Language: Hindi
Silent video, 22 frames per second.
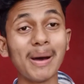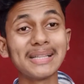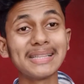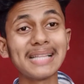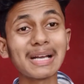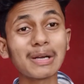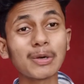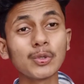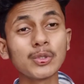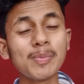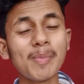
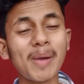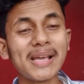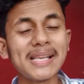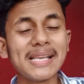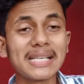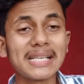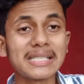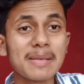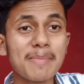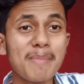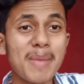बंदा कुछ
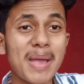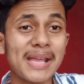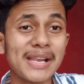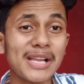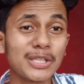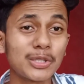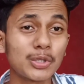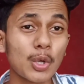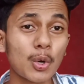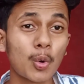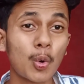महीना से
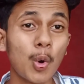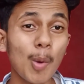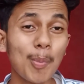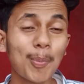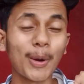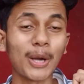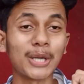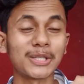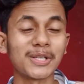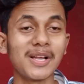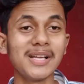मेहनत तो
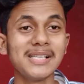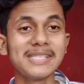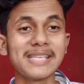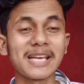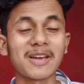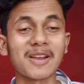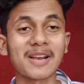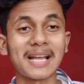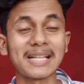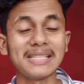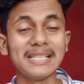खूब करते रहन
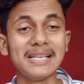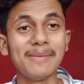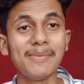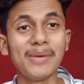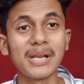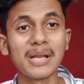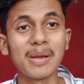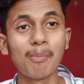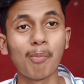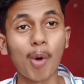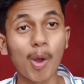जेकर खातिर
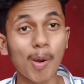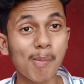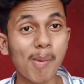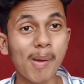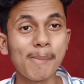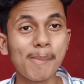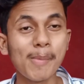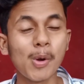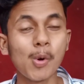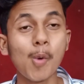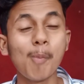एबरी के बोल
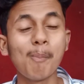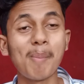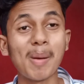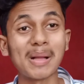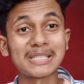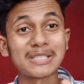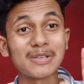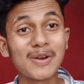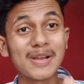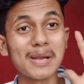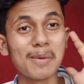में वो
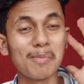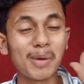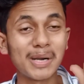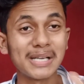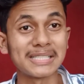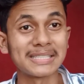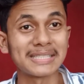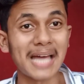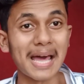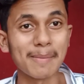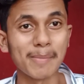पांचवा
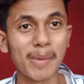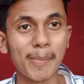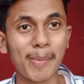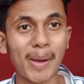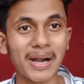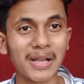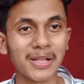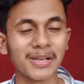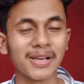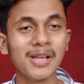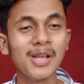नंबर स्थान में
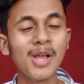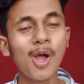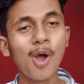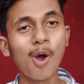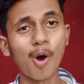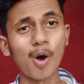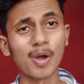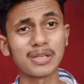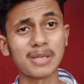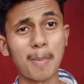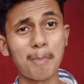बढ़न
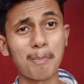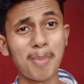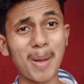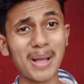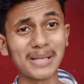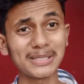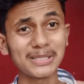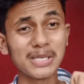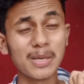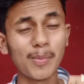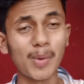और जब
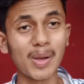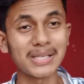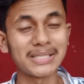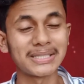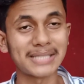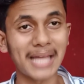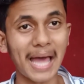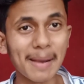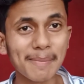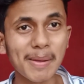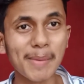पाँच नंबर
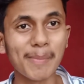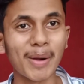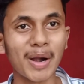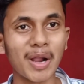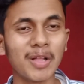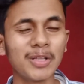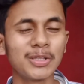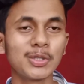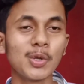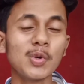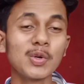स्थान में
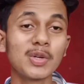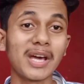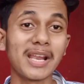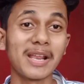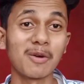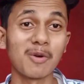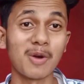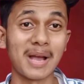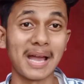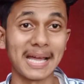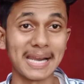बढ़न तो
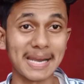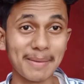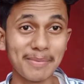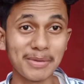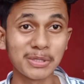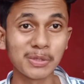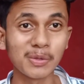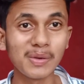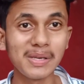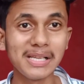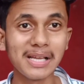उनका एगो
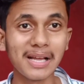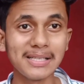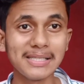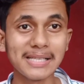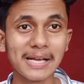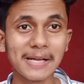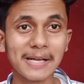गाना भी सुन लिया